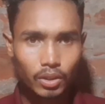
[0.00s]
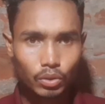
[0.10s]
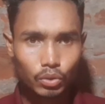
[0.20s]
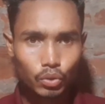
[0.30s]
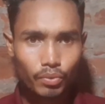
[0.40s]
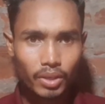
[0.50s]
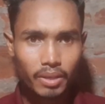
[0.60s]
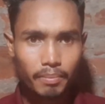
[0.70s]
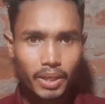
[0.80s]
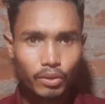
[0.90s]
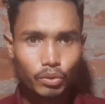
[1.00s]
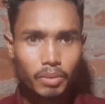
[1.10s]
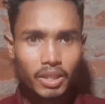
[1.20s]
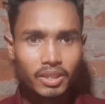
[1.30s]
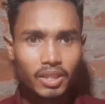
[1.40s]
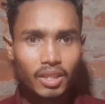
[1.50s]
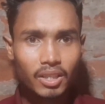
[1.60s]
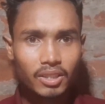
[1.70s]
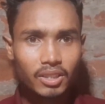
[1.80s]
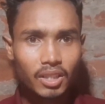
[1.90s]
तो दोस्तों वेलकम बैक टू माय चैनल
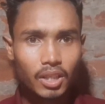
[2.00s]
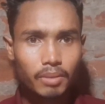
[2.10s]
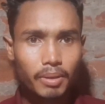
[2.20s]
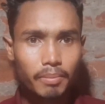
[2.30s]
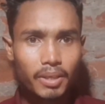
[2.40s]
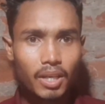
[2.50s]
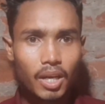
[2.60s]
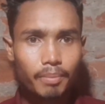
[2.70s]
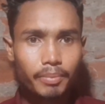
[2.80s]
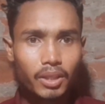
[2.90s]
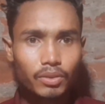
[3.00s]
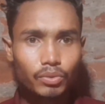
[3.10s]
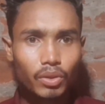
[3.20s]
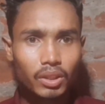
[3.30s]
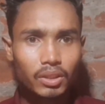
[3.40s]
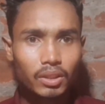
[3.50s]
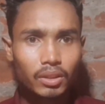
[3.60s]
राजेंद्र राजभर में आपका स्वागत है